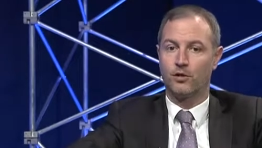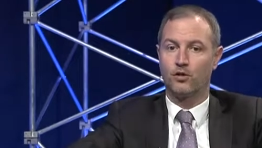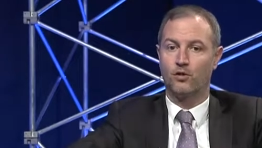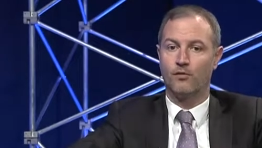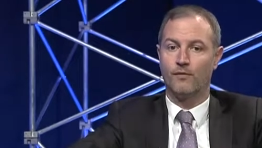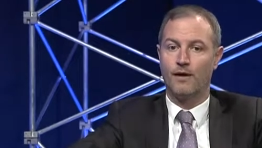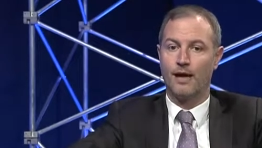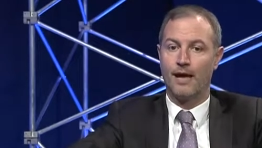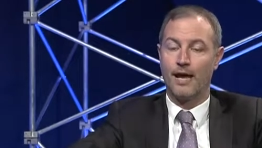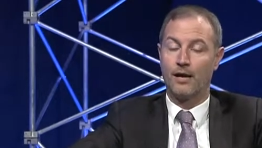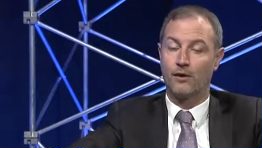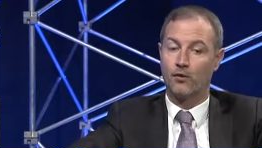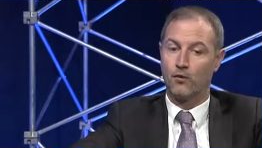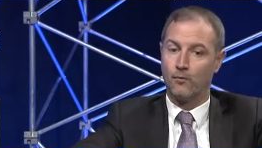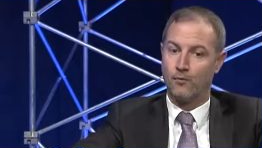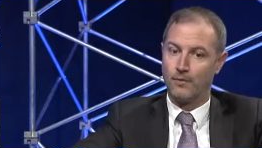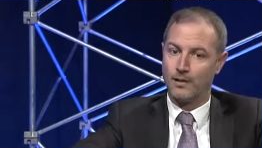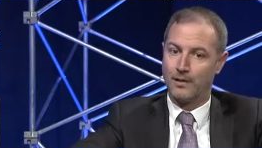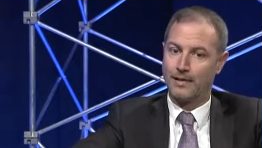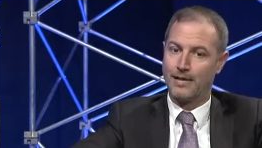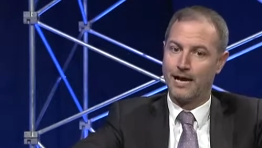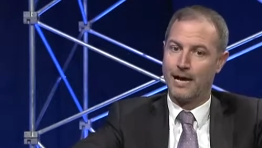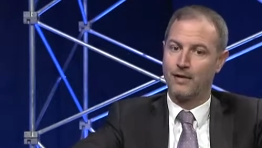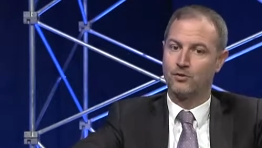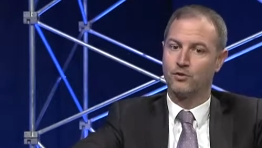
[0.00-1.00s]
dove è
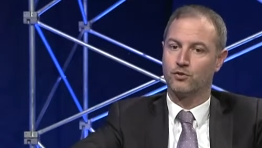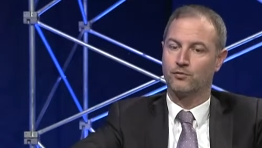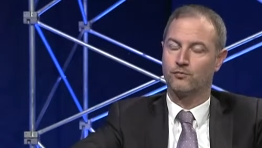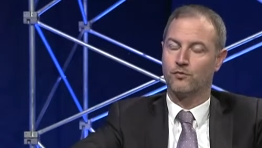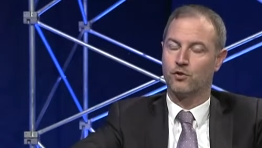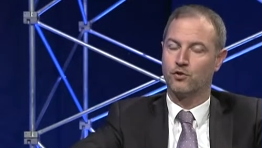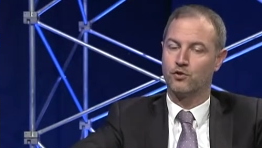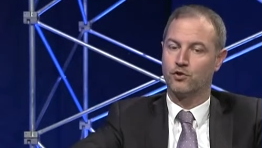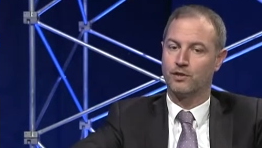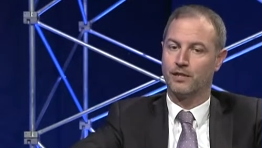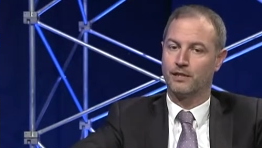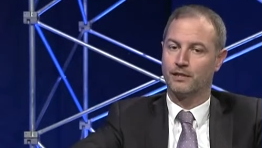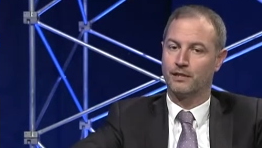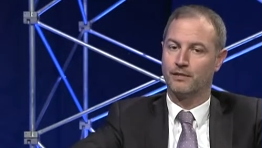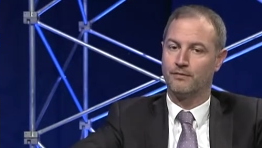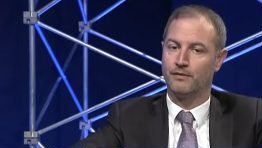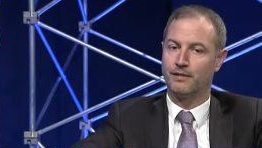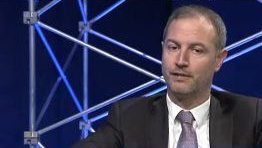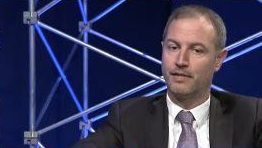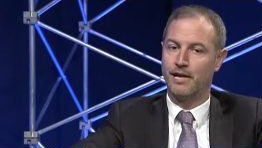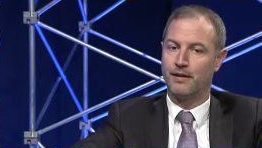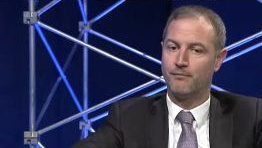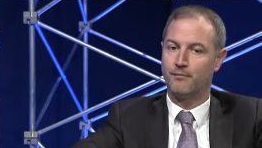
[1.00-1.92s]
complicato svolgere attività